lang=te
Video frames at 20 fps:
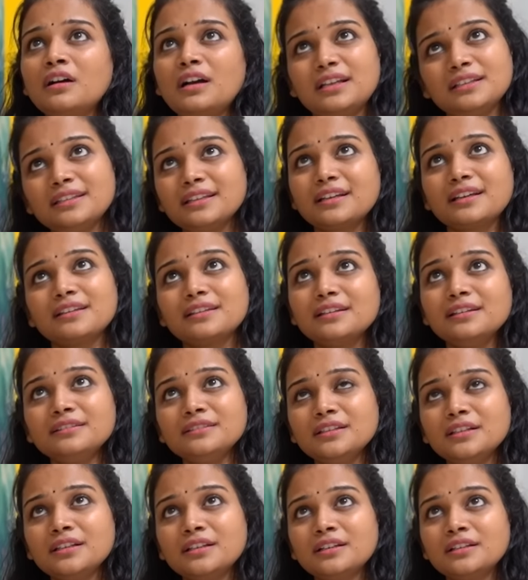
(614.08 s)
అంతే కదా
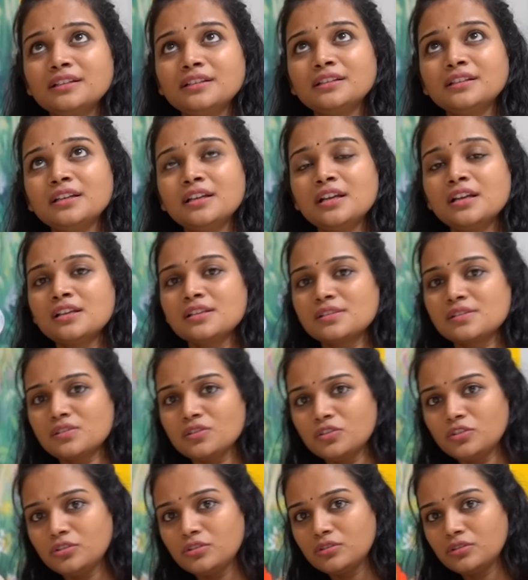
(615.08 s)

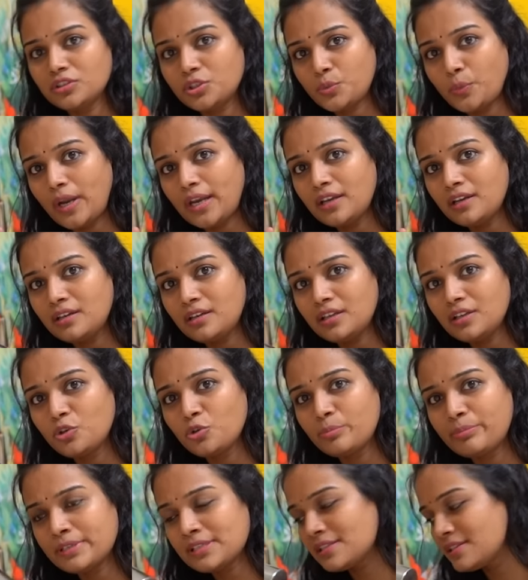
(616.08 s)
సో ట్వంటీ
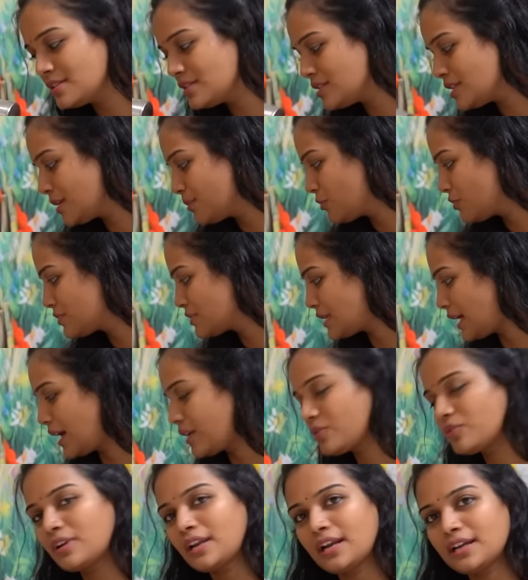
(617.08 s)
రూపీస్ నుంచి ఏమో
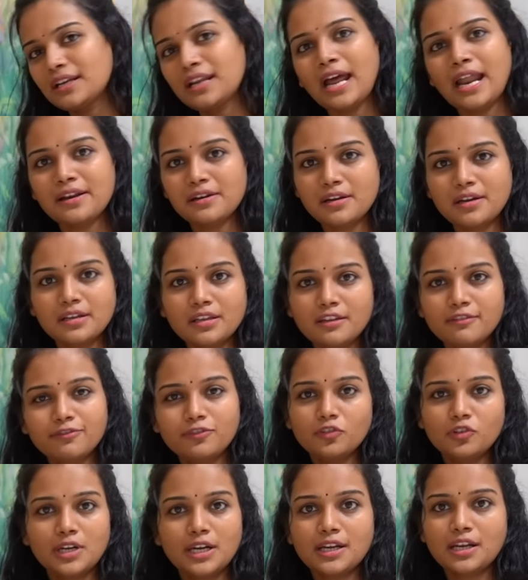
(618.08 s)
స్టార్ట్ ఉన్నాయి అంటే హండ్రెడ్కి
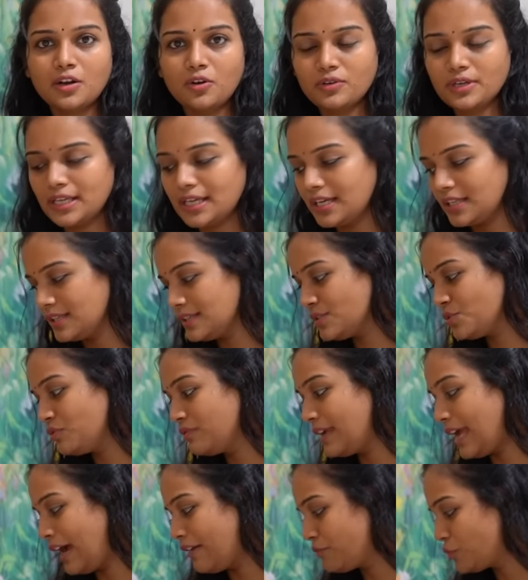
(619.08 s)
ఫోర్ అట్లా ఉంటాయి కదా సో
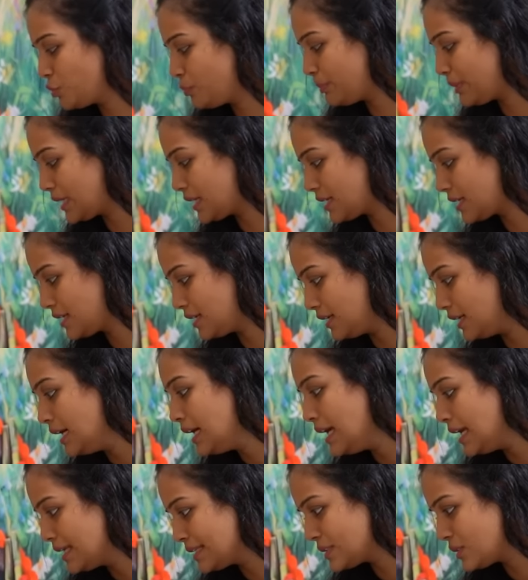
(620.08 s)
వీ హ్యావ్ టు పిక్
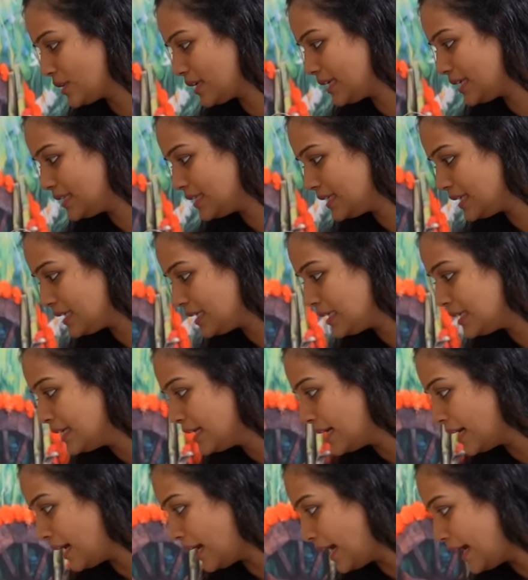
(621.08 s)
సో ఇది
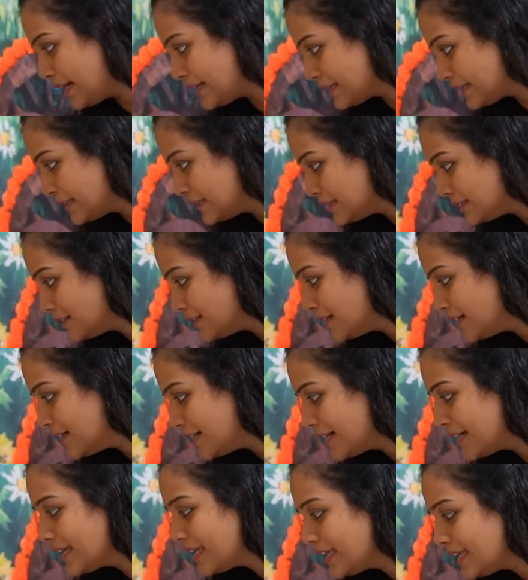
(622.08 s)
అండ్
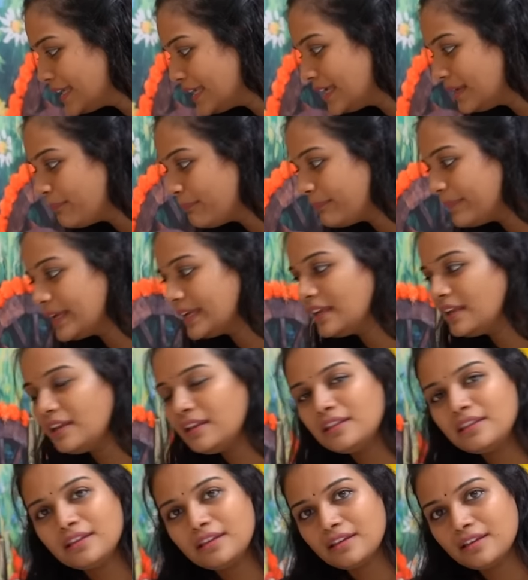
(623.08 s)
ఈ
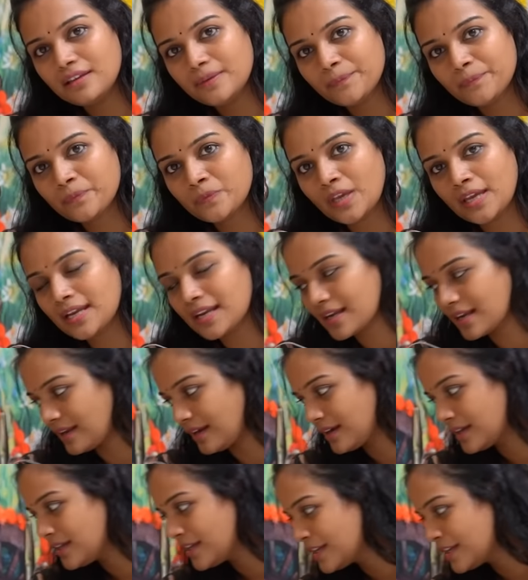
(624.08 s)
ఇది ఇట్లా